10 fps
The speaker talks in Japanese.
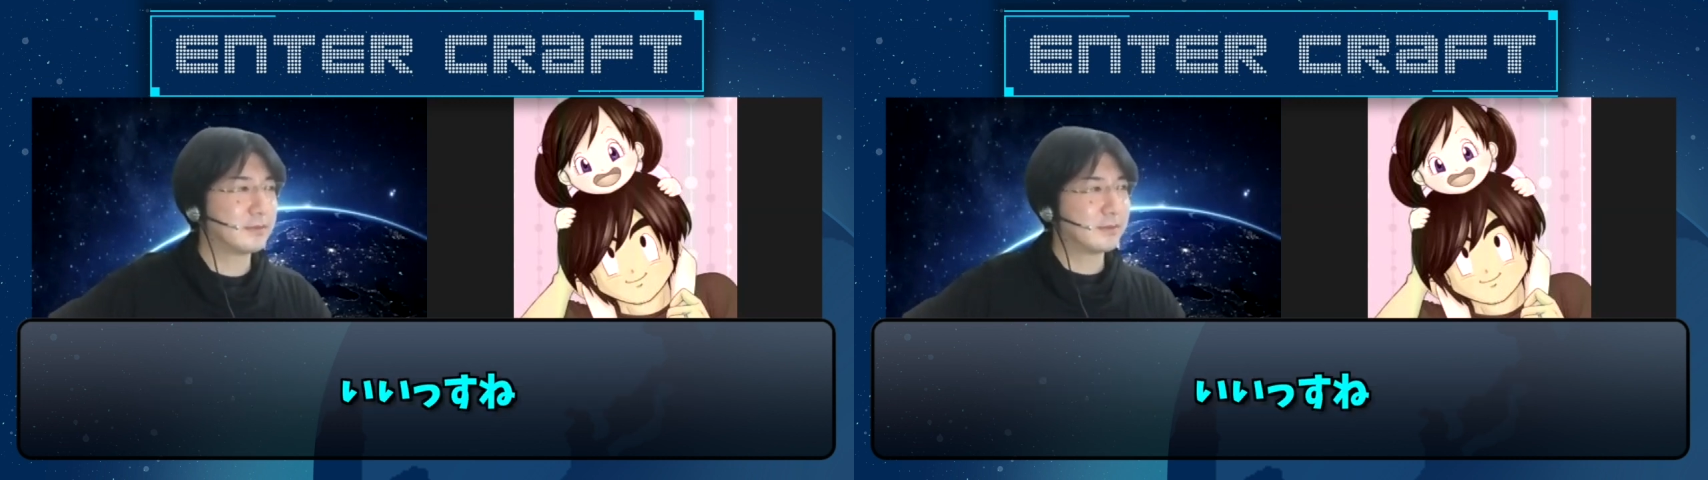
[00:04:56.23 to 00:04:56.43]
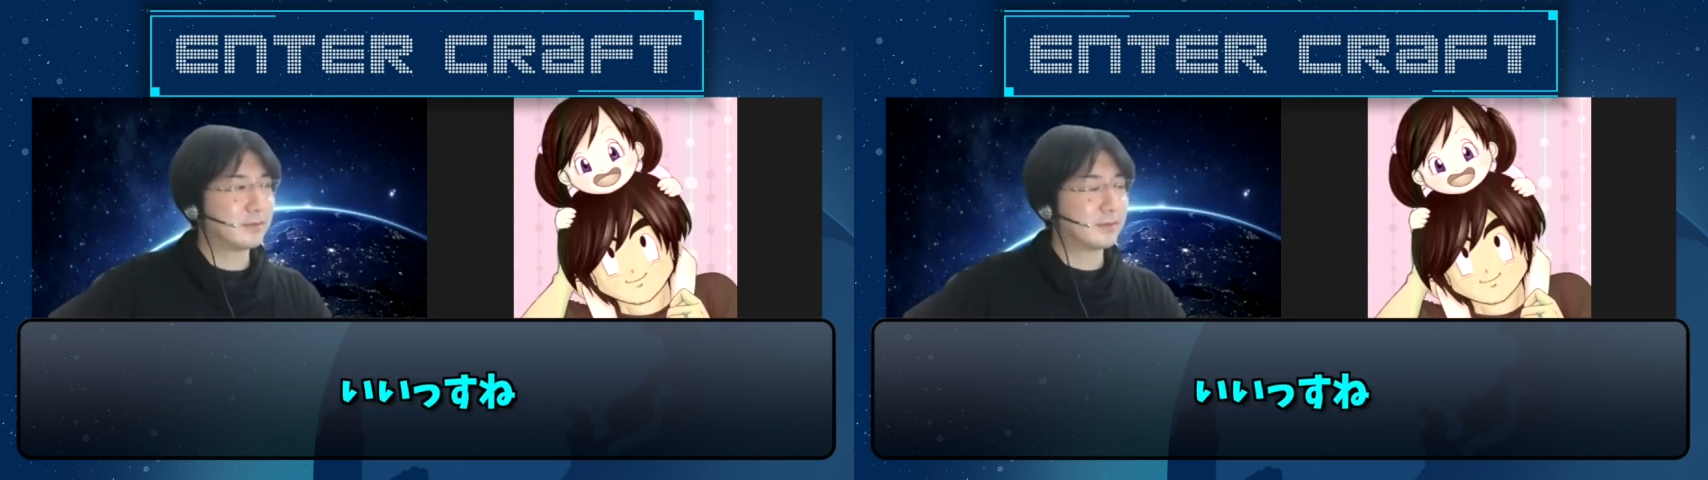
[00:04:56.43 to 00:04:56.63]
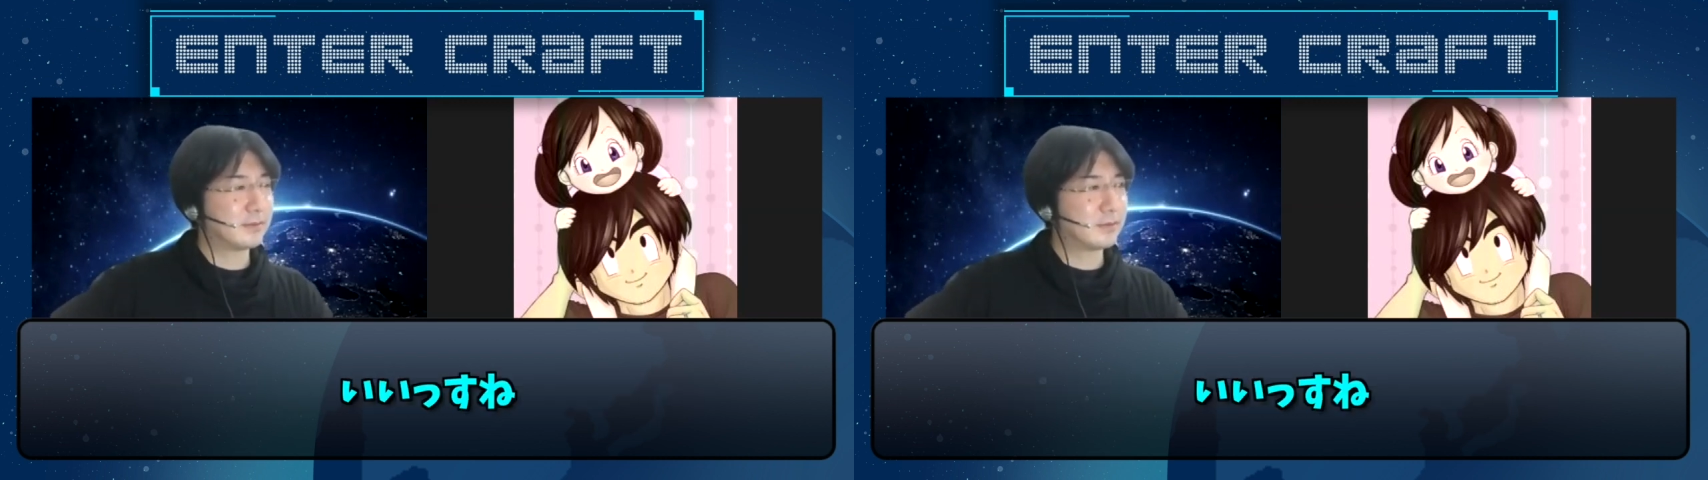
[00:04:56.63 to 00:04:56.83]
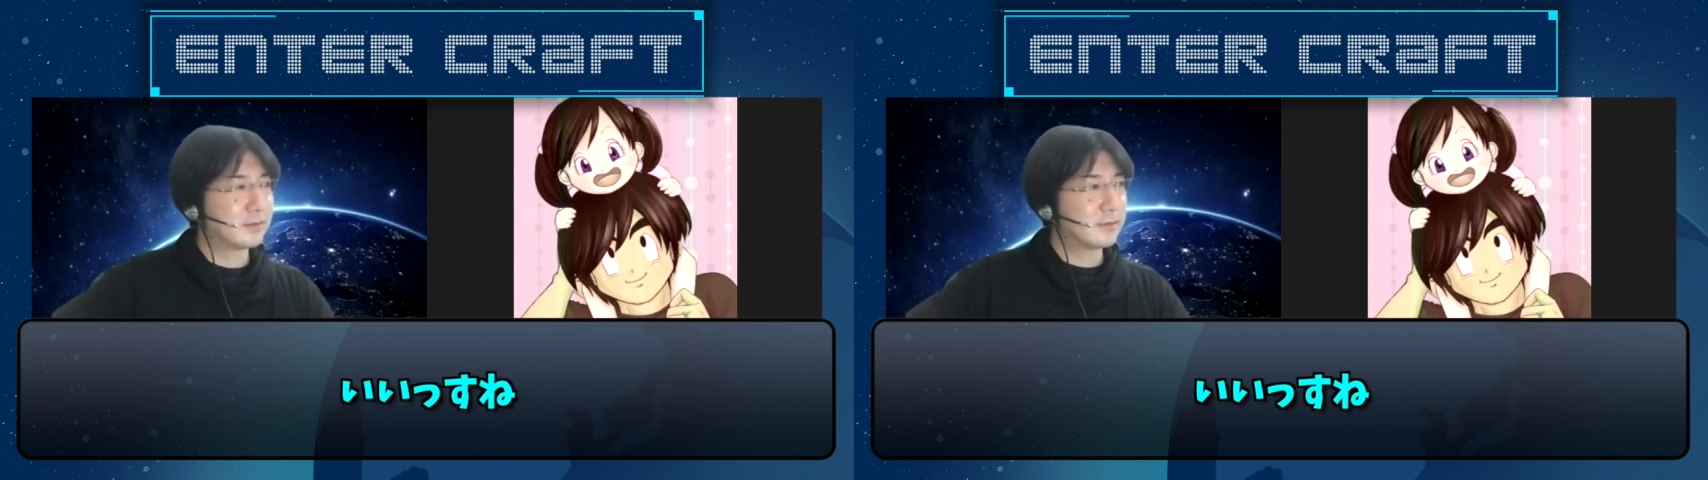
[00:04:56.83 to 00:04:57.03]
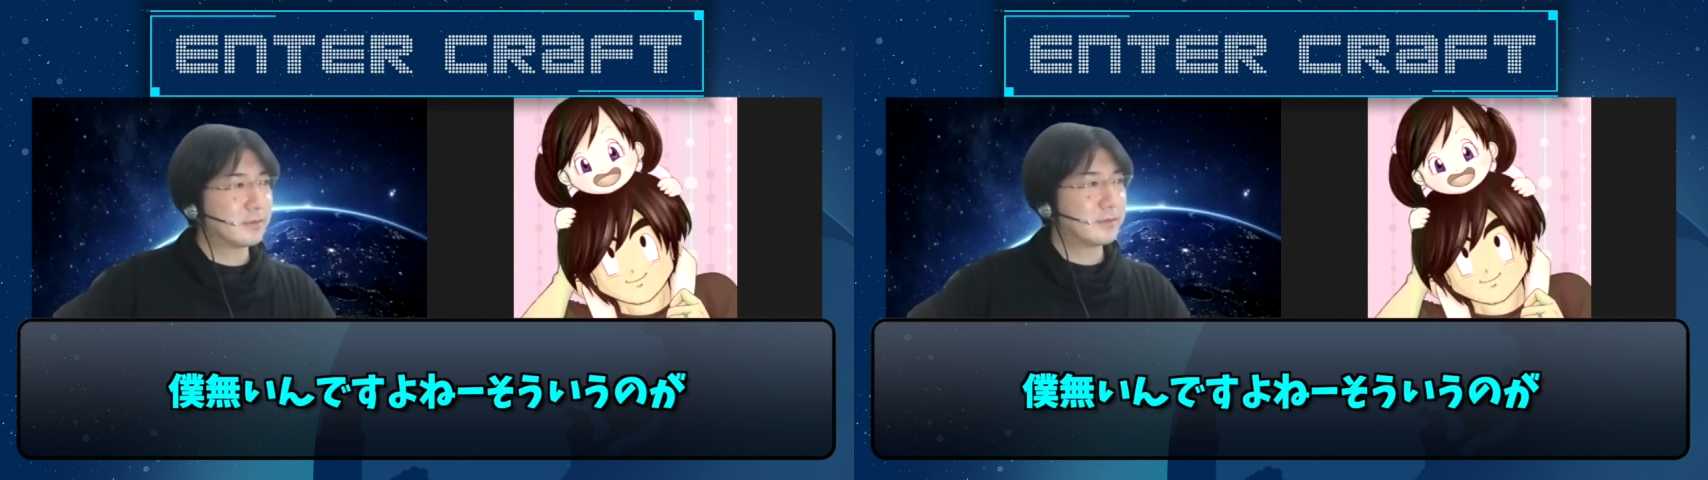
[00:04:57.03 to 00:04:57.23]
いや、でもいいっす
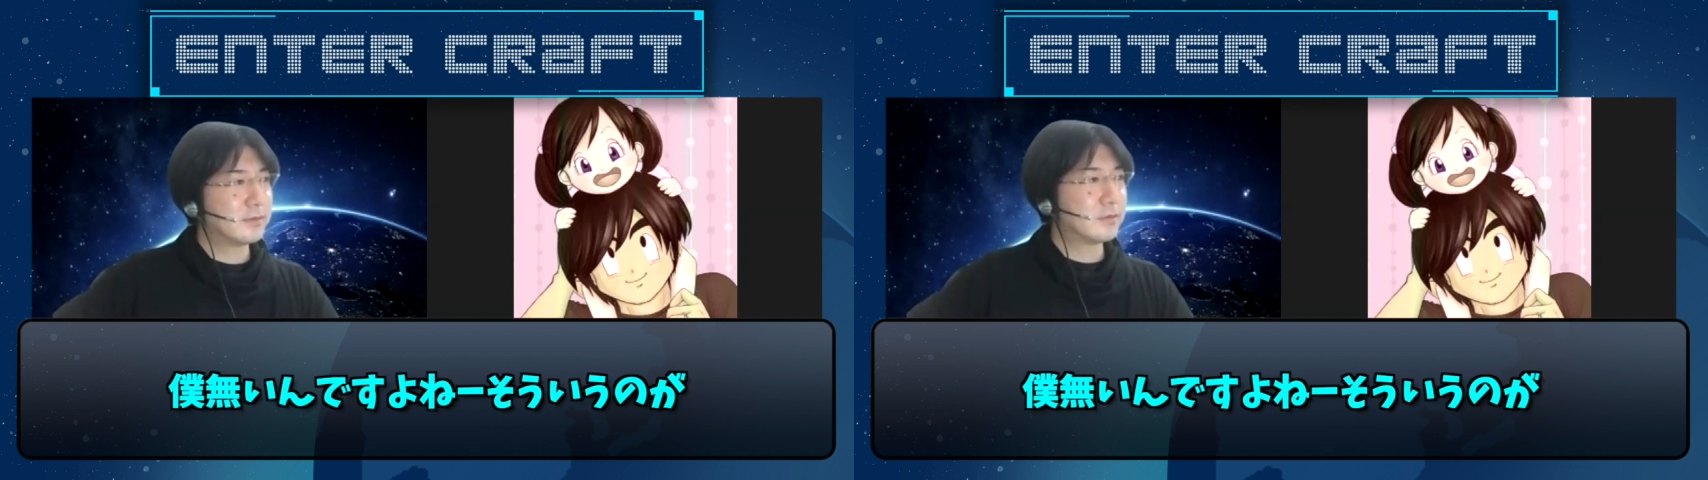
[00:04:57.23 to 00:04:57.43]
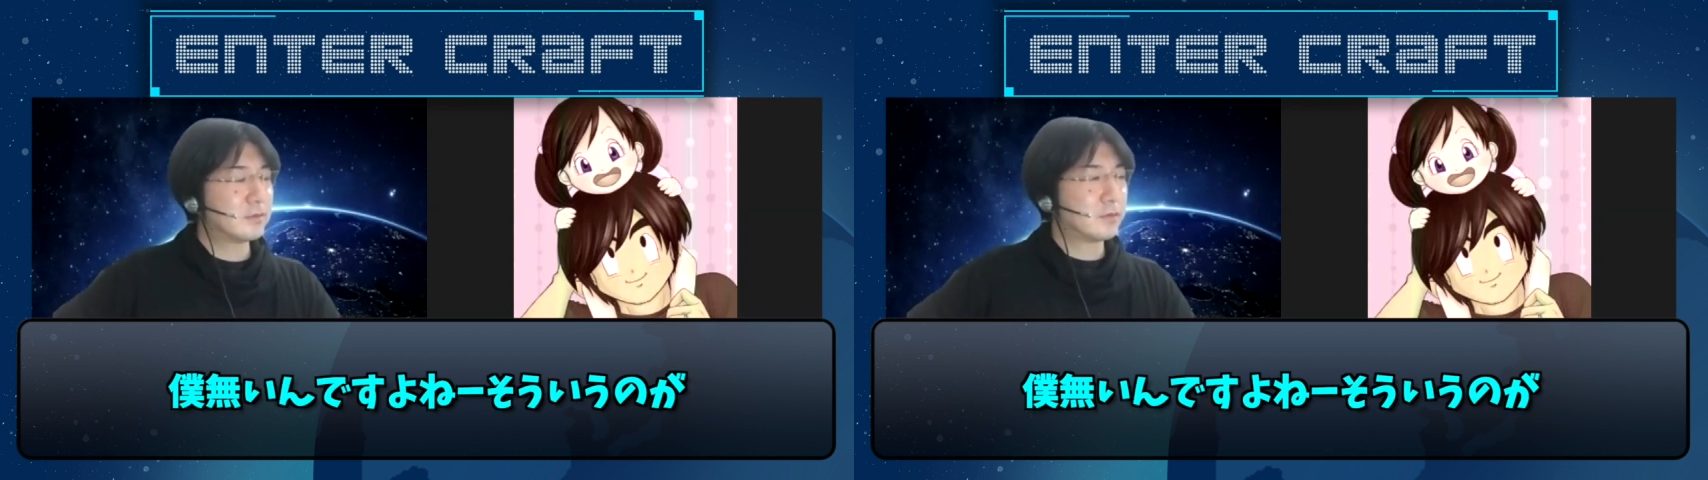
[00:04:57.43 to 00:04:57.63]
ね。僕